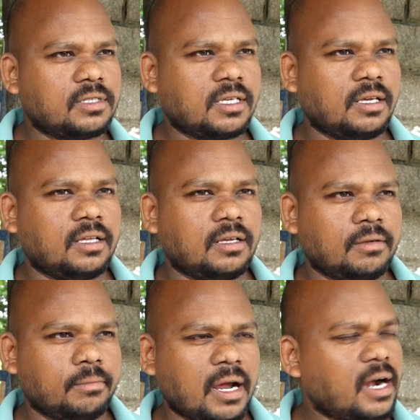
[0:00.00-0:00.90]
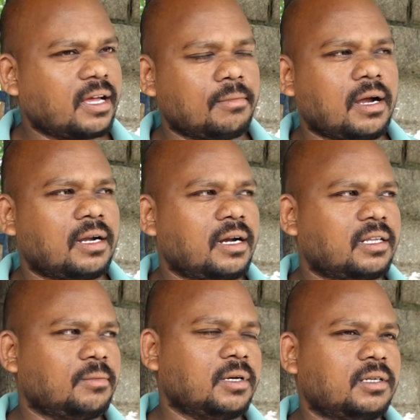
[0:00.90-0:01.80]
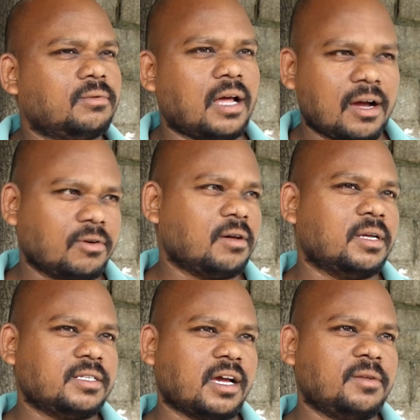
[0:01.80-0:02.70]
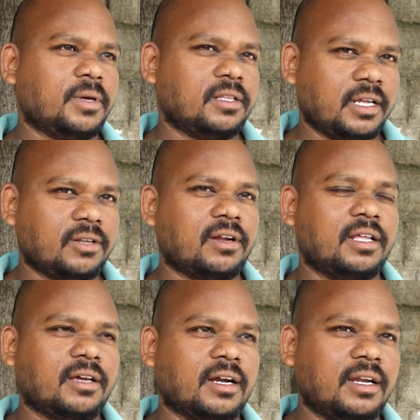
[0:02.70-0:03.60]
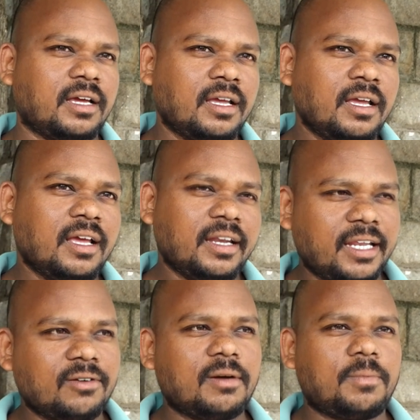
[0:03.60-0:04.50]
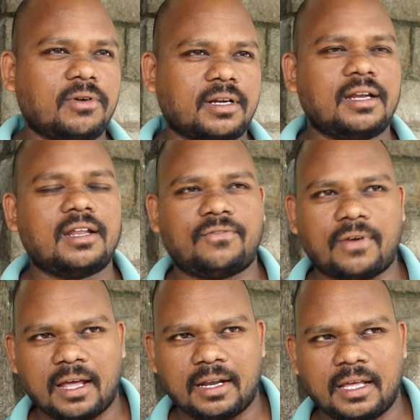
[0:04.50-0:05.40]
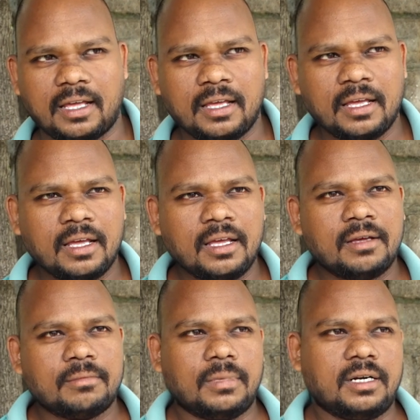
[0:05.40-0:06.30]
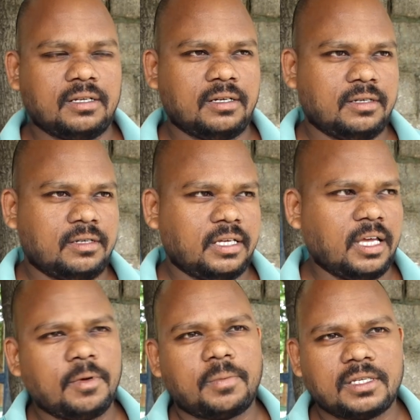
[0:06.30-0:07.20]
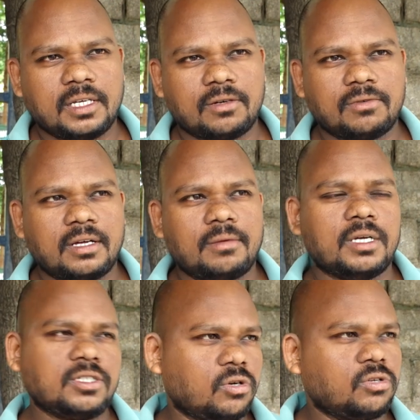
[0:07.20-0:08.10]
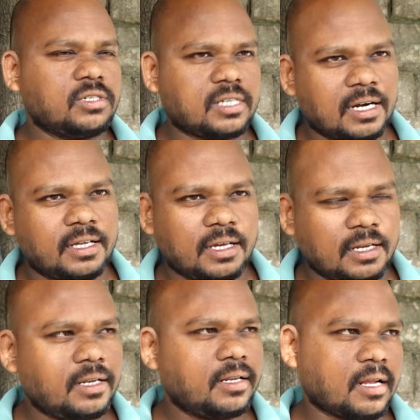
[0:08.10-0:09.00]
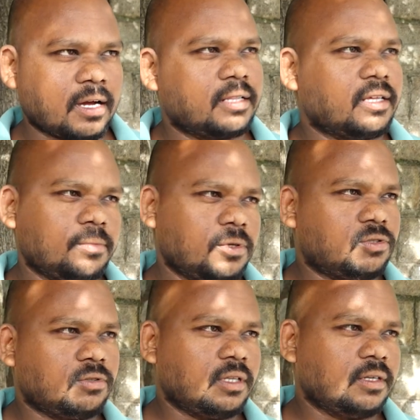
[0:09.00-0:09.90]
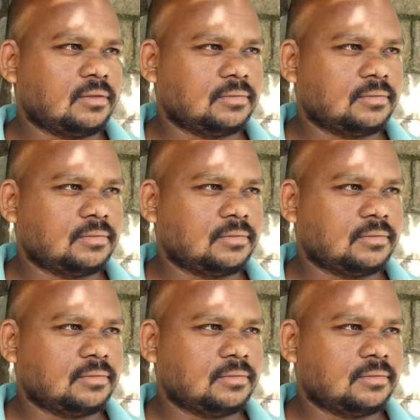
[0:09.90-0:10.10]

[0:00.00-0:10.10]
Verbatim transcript: గురించి బ్యాడ్గా మాట్లాడితే మాత్రం నాకు కూడా మంచిగా అనిపించింది నేను ఎందుకంటే నేను కూడా పవన్ కళ్యాణ్ ఫ్యాన్నే బట్ ఏపీ ప్రజలకు కూడా మంచి రోజులు స్టార్ట్ అయ్యాయని నాకైతే అనిపిస్తుంది